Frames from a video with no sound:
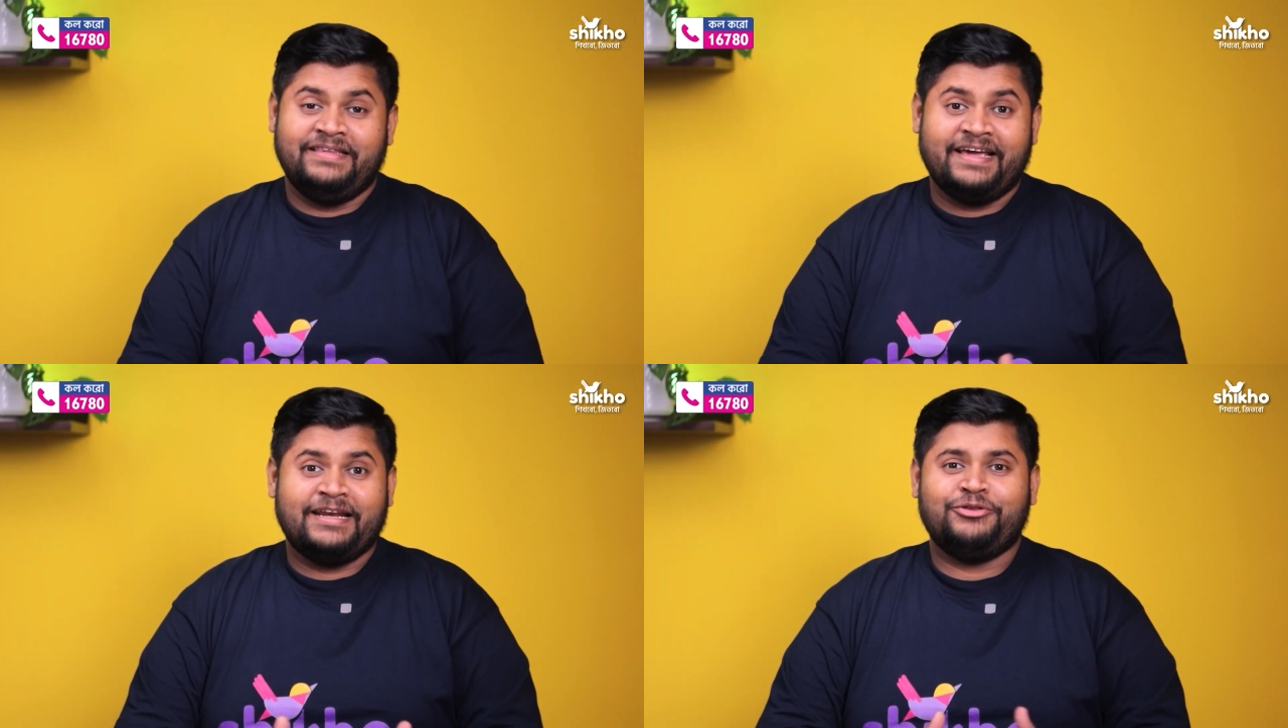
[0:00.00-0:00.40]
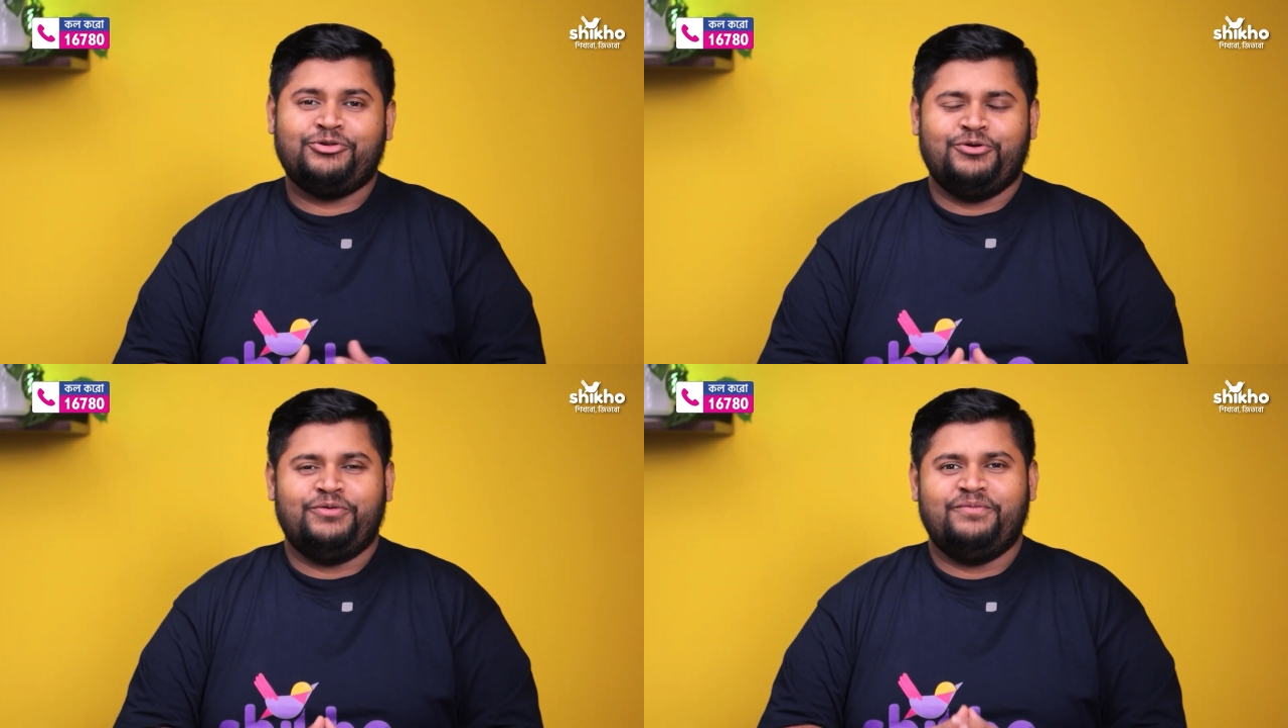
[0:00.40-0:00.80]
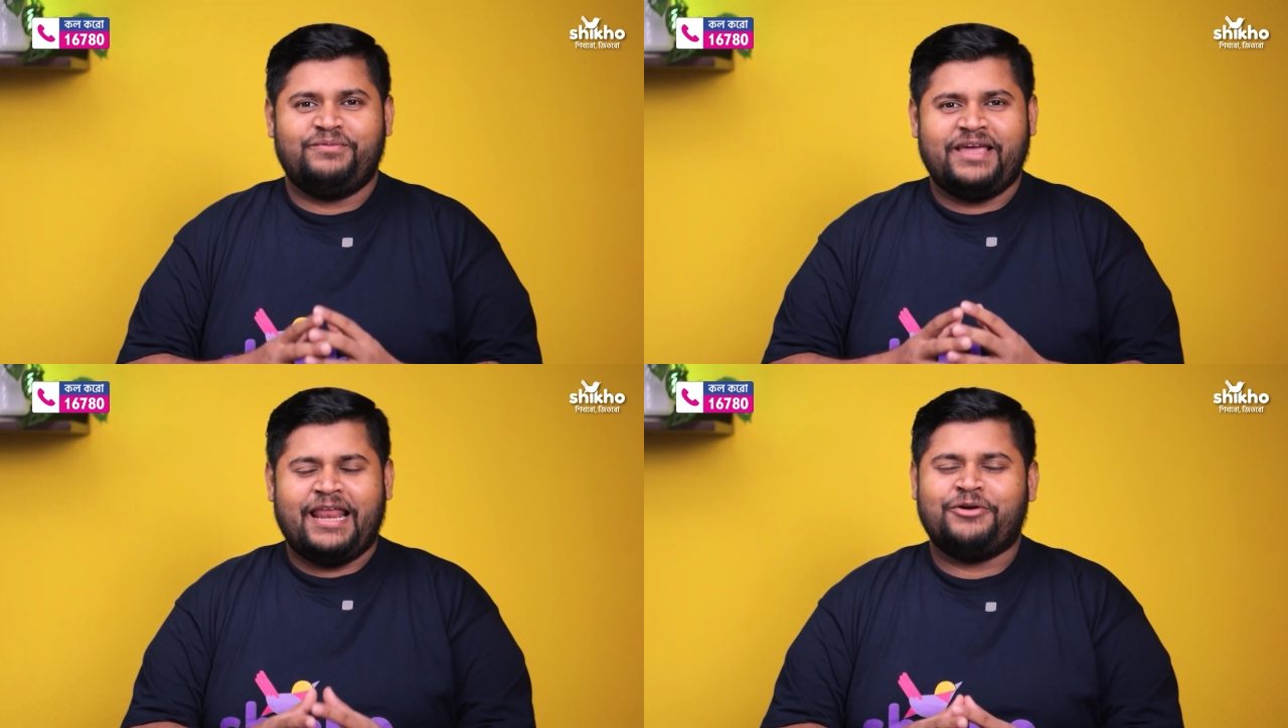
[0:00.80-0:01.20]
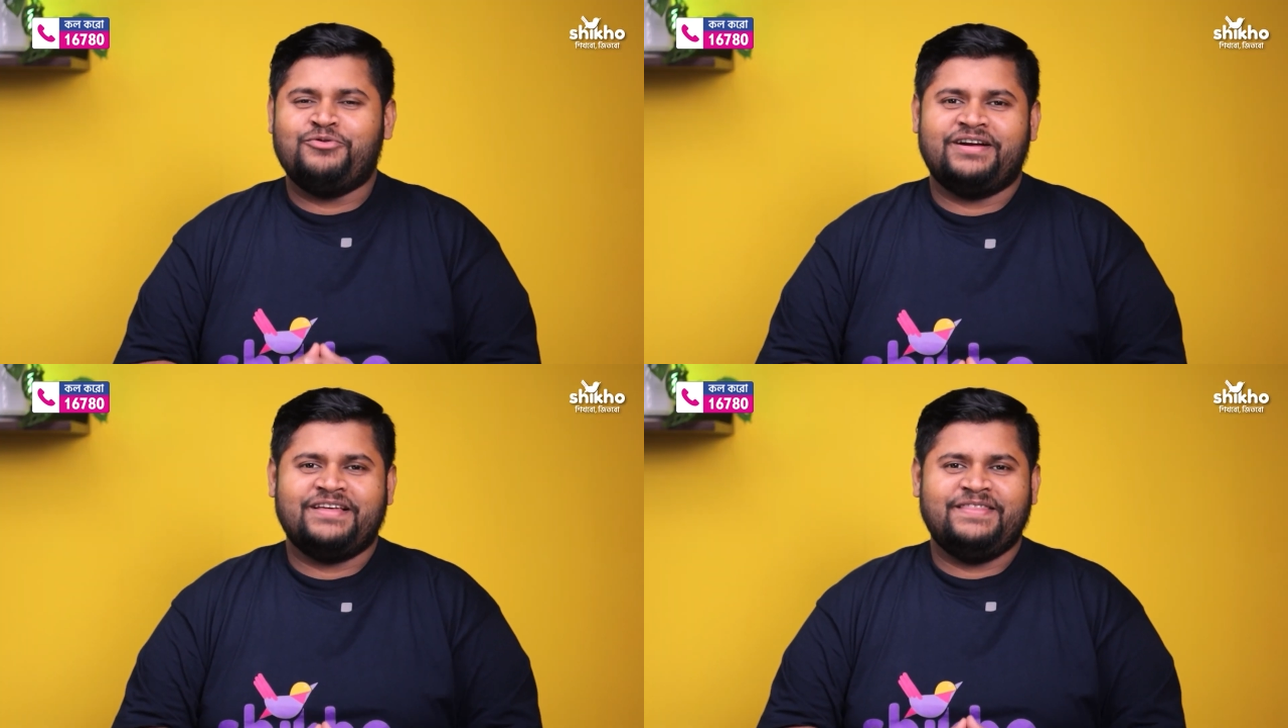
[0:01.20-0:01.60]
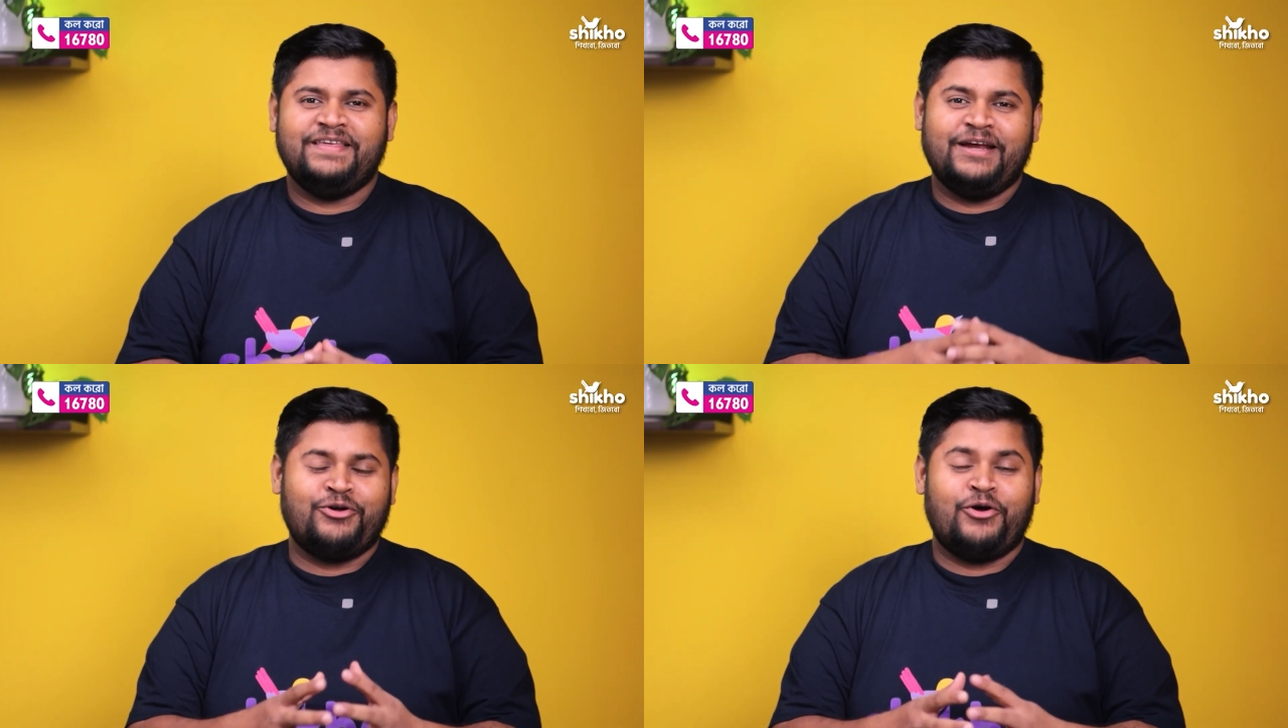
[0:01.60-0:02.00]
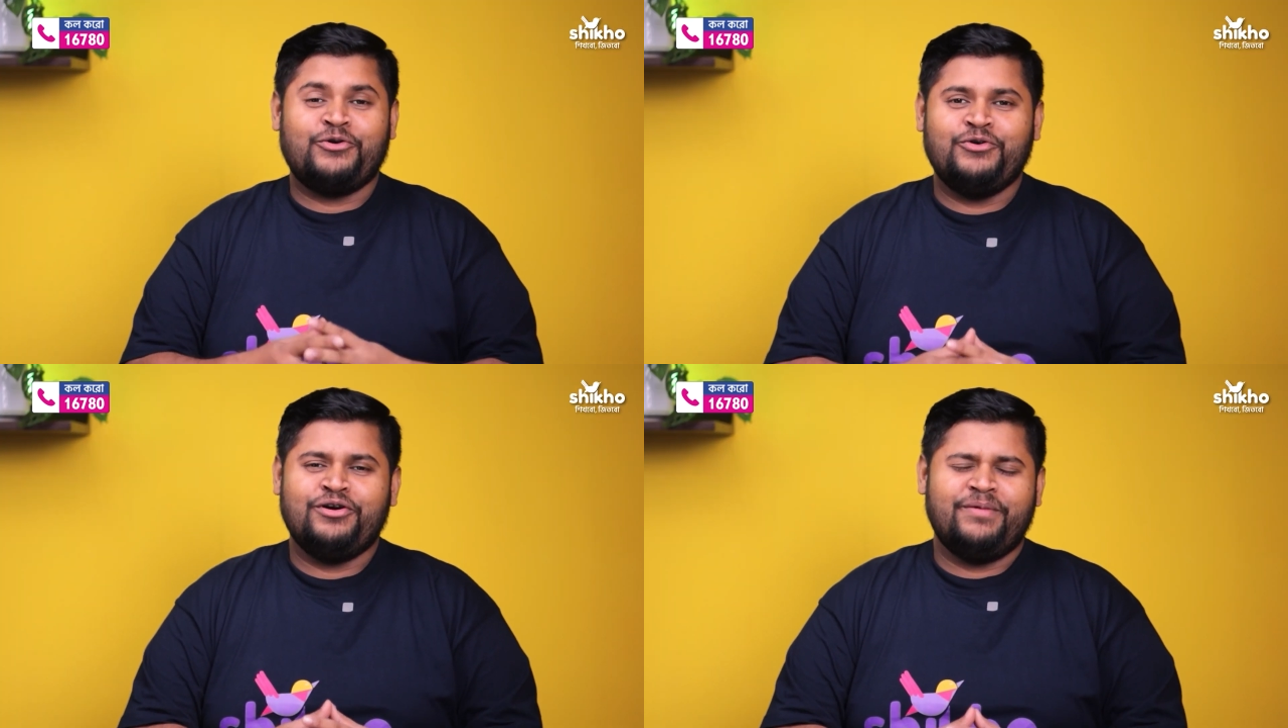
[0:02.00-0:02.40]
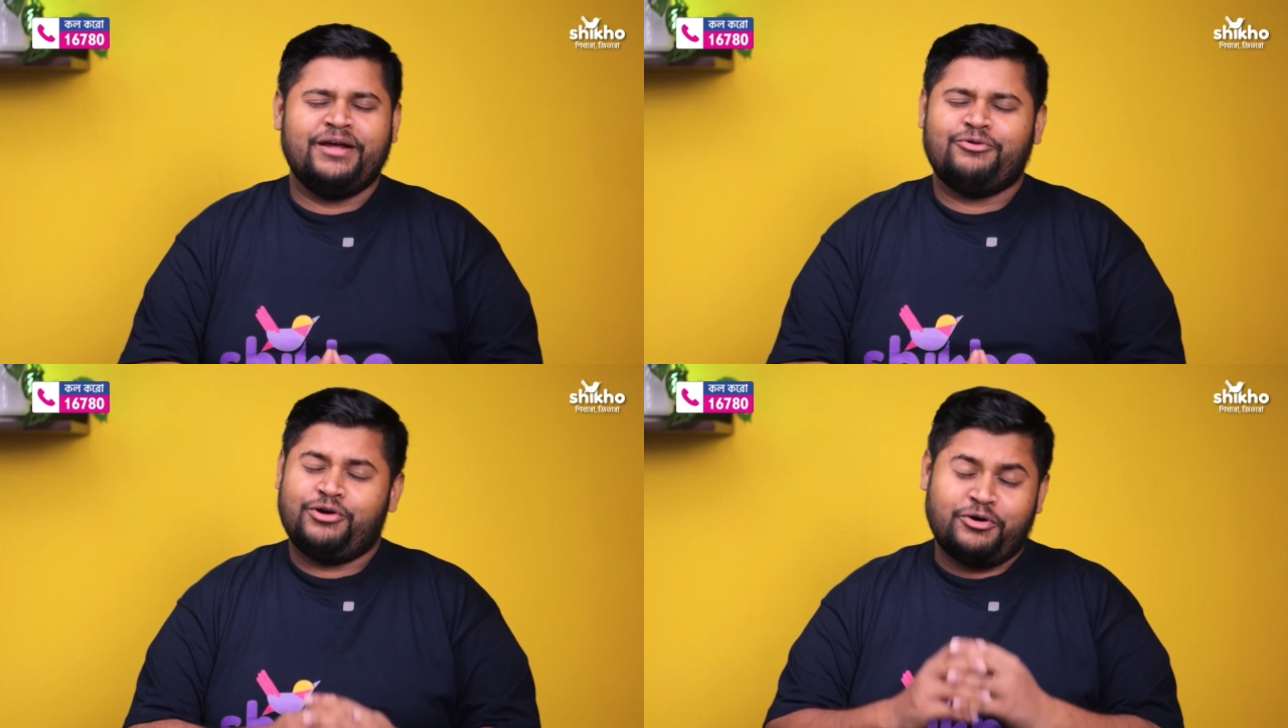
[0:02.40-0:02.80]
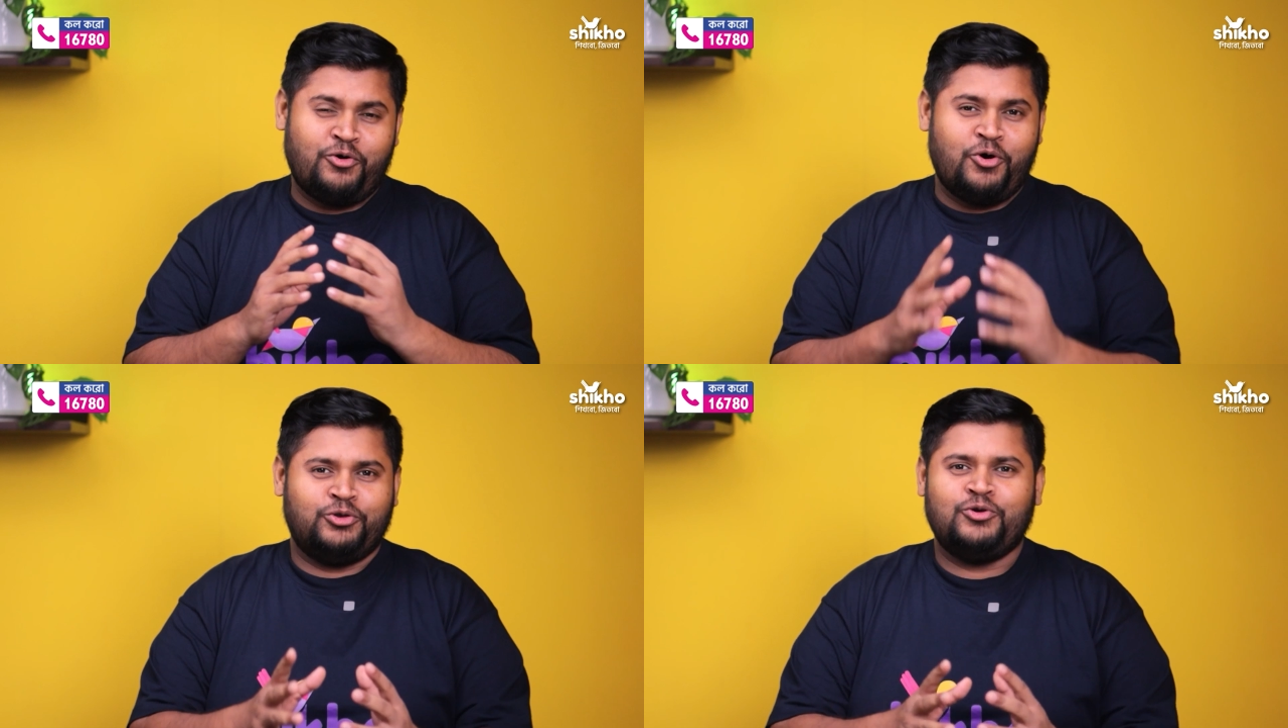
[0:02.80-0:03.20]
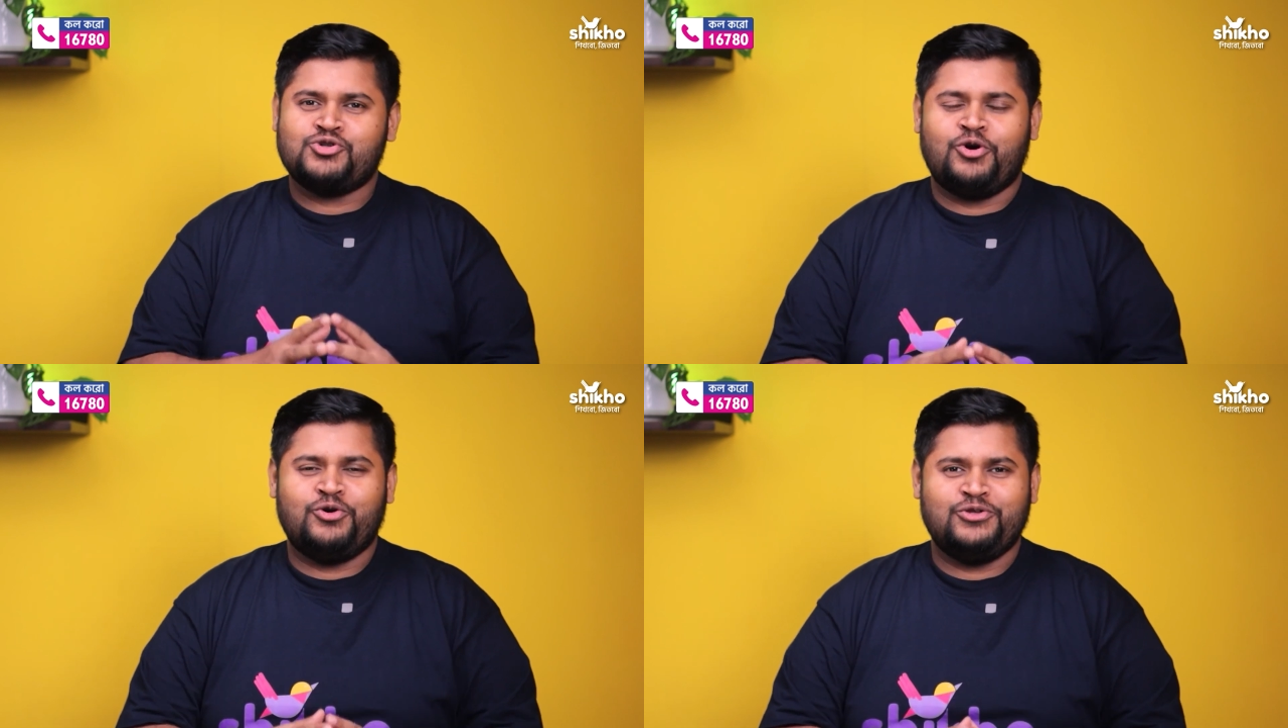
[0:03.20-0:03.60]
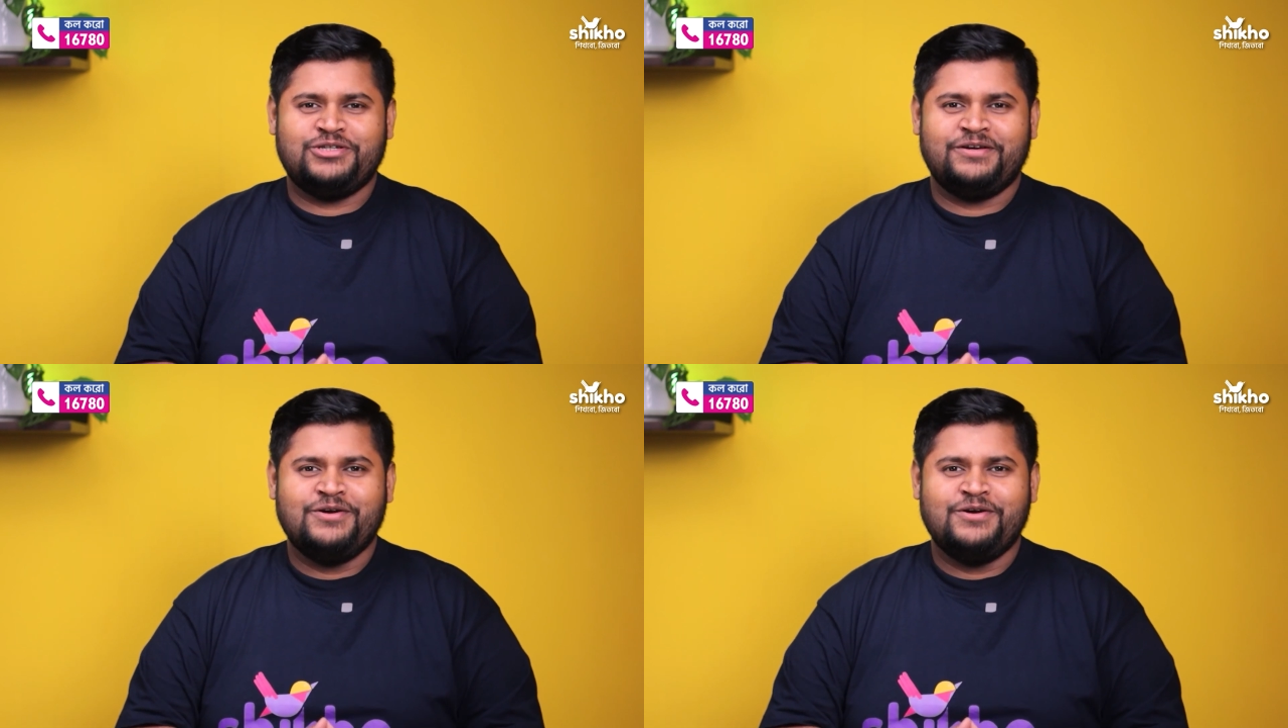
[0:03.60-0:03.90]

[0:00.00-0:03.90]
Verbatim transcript: দেখলে তো ক্যালকুলেটর দিয়ে ডট গুণন বের করা কত সহজ